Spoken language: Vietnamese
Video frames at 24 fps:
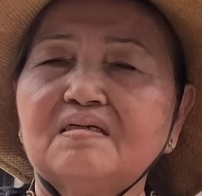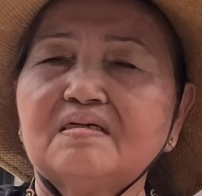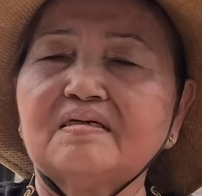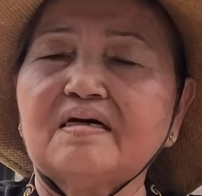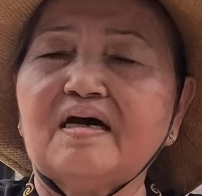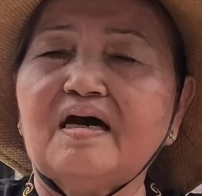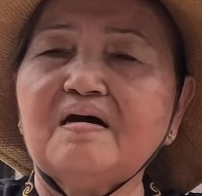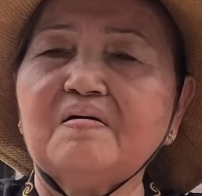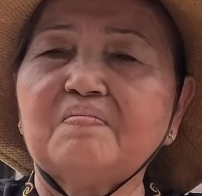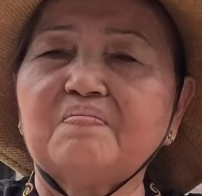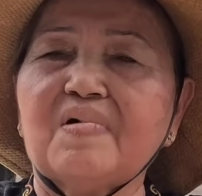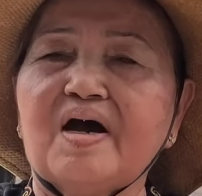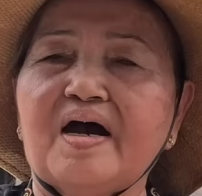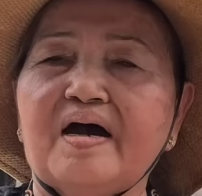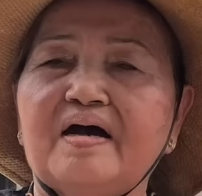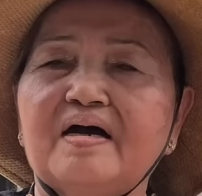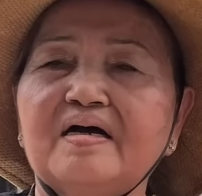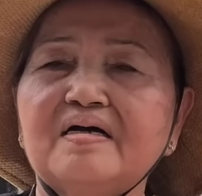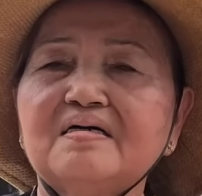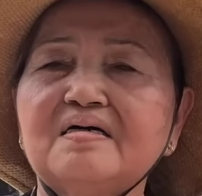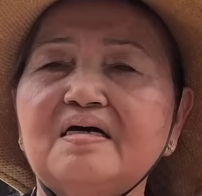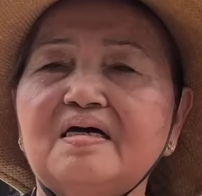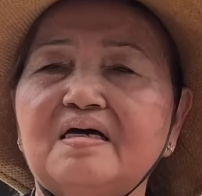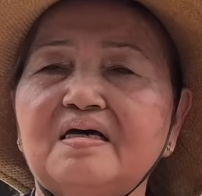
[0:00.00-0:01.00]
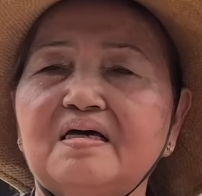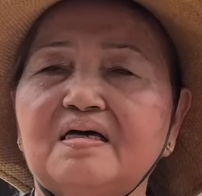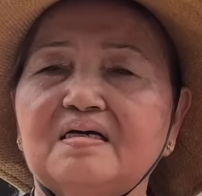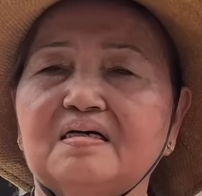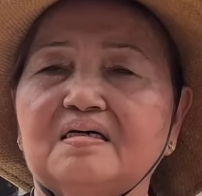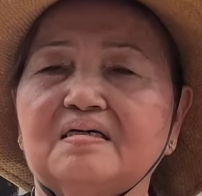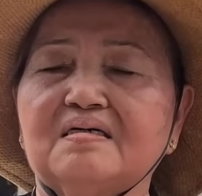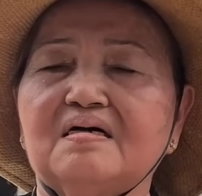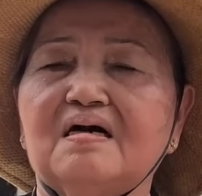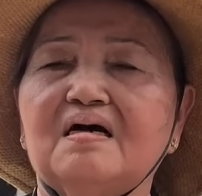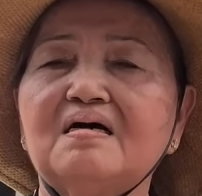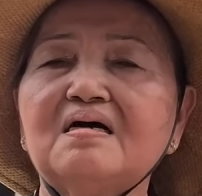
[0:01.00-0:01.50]
các bạn
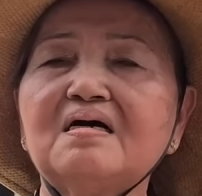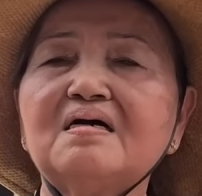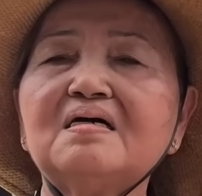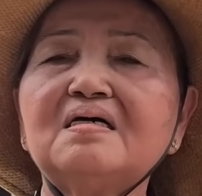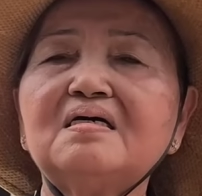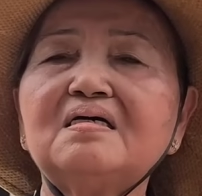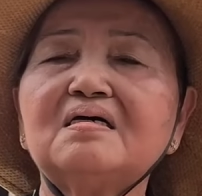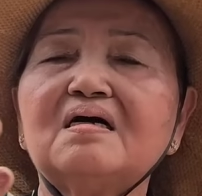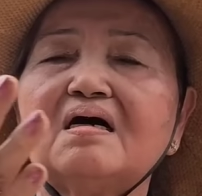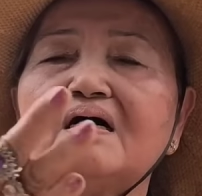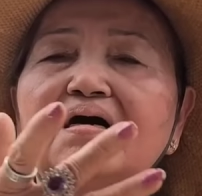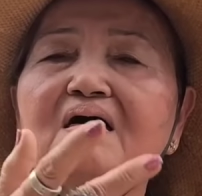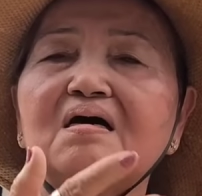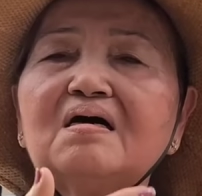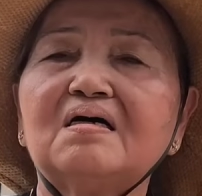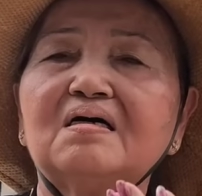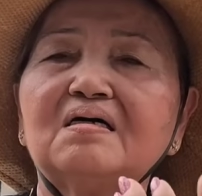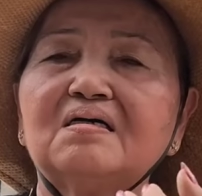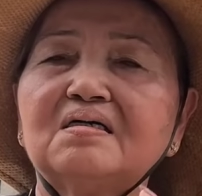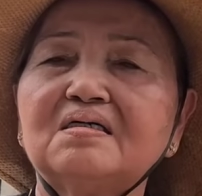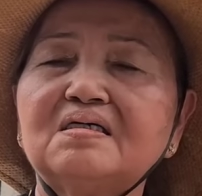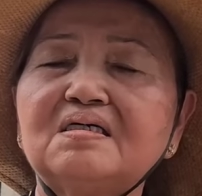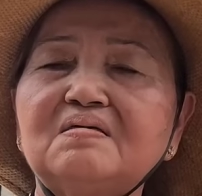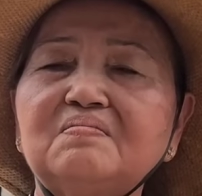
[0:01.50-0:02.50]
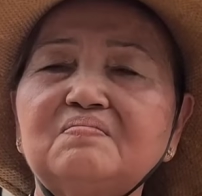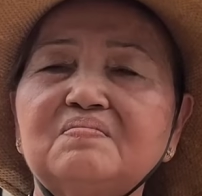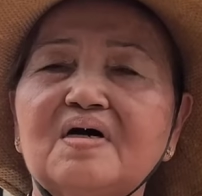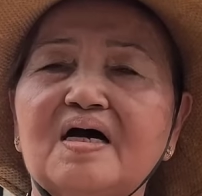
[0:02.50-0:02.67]
hiền ơi hỡi